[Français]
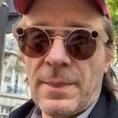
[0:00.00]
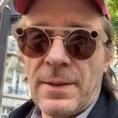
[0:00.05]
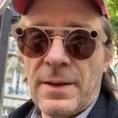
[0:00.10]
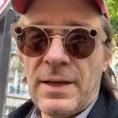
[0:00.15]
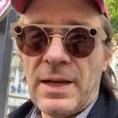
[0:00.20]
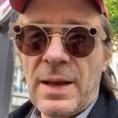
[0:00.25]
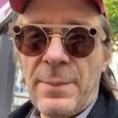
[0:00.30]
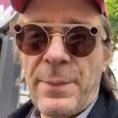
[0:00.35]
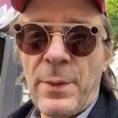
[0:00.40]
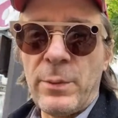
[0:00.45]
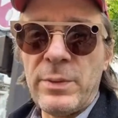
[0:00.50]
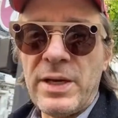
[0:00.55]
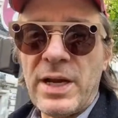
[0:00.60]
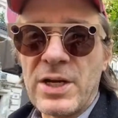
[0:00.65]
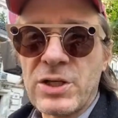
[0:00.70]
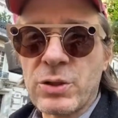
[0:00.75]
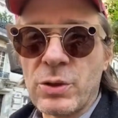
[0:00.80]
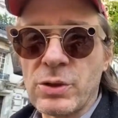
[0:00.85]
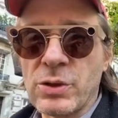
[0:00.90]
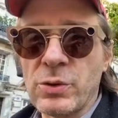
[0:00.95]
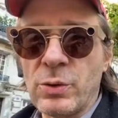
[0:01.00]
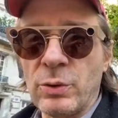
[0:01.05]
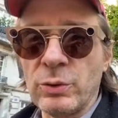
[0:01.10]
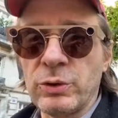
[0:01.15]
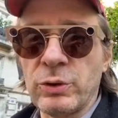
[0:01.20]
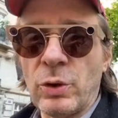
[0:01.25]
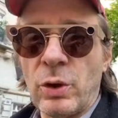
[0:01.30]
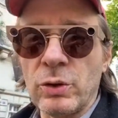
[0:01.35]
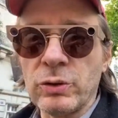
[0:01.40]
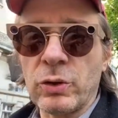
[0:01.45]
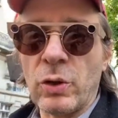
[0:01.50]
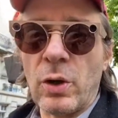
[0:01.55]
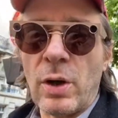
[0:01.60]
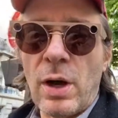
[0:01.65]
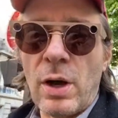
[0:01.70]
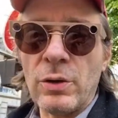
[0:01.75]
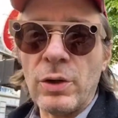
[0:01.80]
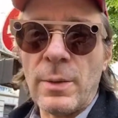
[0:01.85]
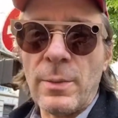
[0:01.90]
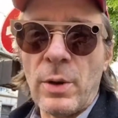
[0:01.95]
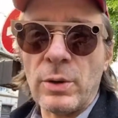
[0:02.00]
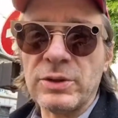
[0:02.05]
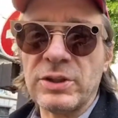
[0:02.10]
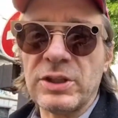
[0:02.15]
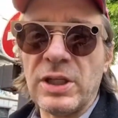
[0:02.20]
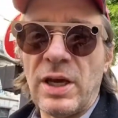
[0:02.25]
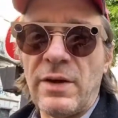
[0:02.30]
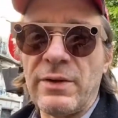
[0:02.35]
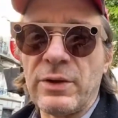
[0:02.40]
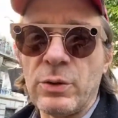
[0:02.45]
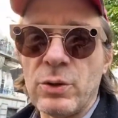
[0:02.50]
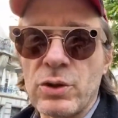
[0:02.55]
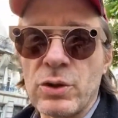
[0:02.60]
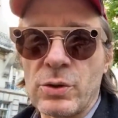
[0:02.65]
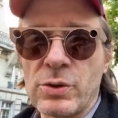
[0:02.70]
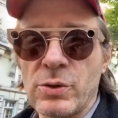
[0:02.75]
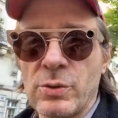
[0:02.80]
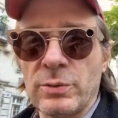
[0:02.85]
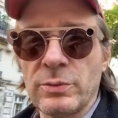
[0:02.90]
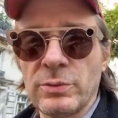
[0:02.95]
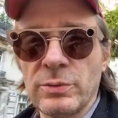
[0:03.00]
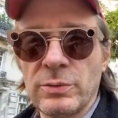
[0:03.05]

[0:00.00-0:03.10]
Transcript: il n'a pas oublié la chanson, tu rentreras en homme entier avec une chanson.